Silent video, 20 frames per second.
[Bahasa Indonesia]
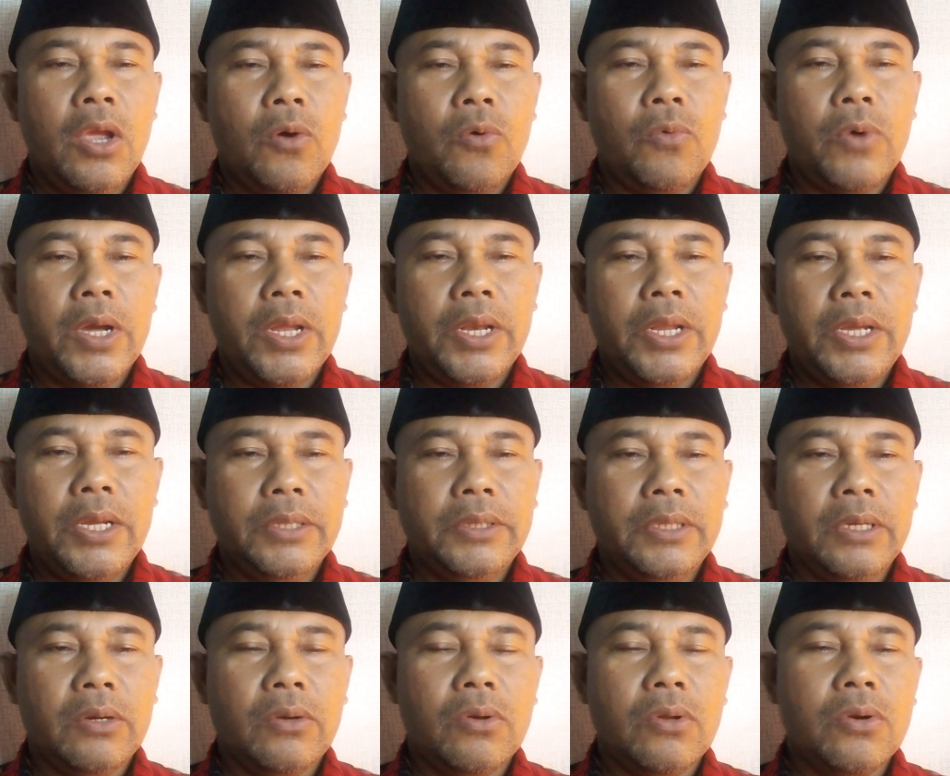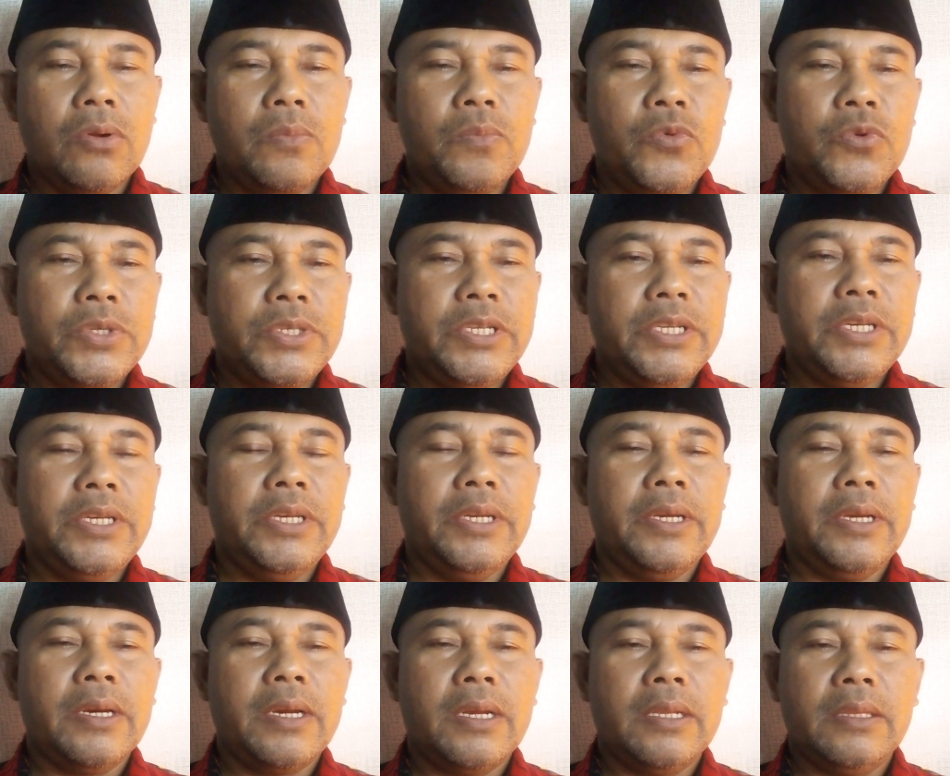Wala taqrabu
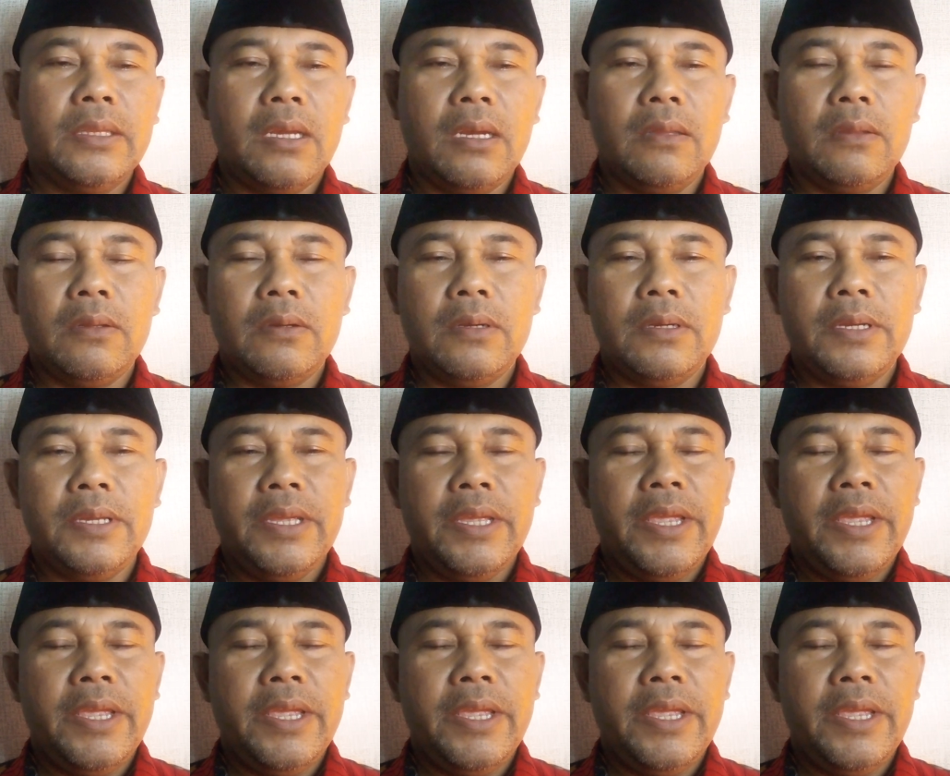jinna kata Allah.